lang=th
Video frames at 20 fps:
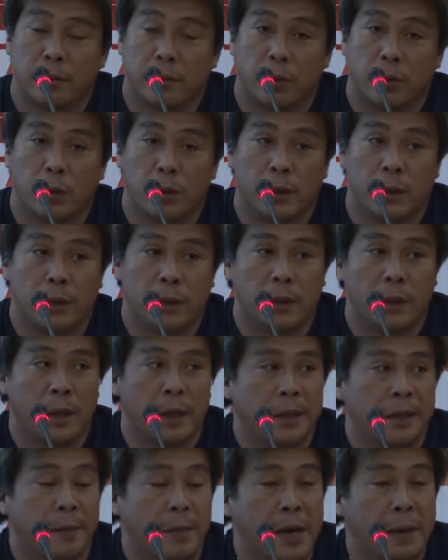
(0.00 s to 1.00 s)
พูดถึงใน
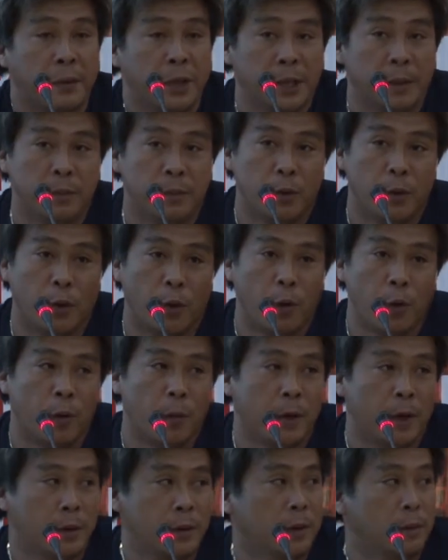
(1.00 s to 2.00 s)
สภาพทีมโดยรวม
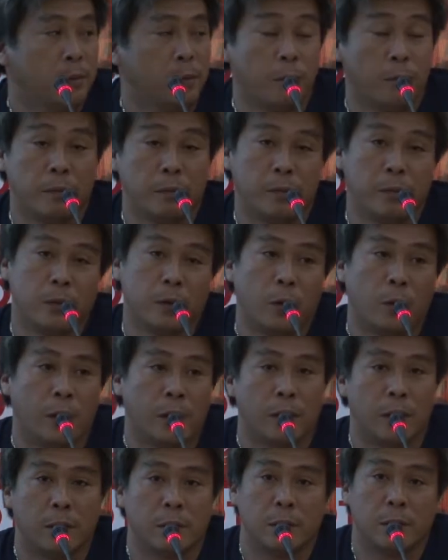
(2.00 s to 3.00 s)
เขาเนี่ยผมดู
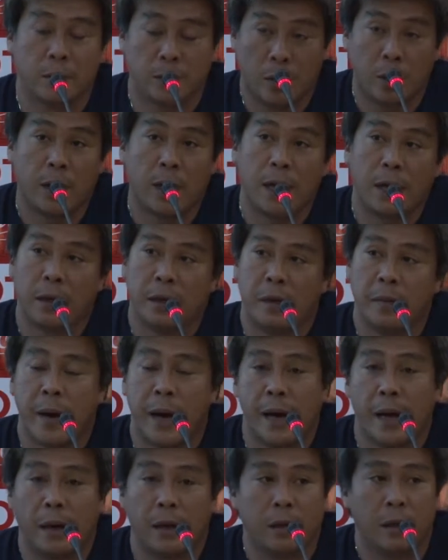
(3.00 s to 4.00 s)
แล้วค่อนข้างดี
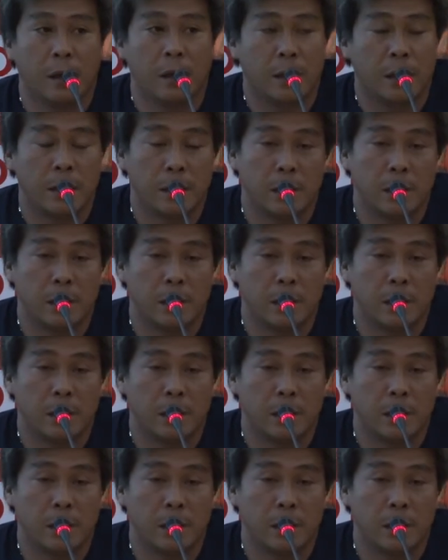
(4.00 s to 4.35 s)
มากแล้วก็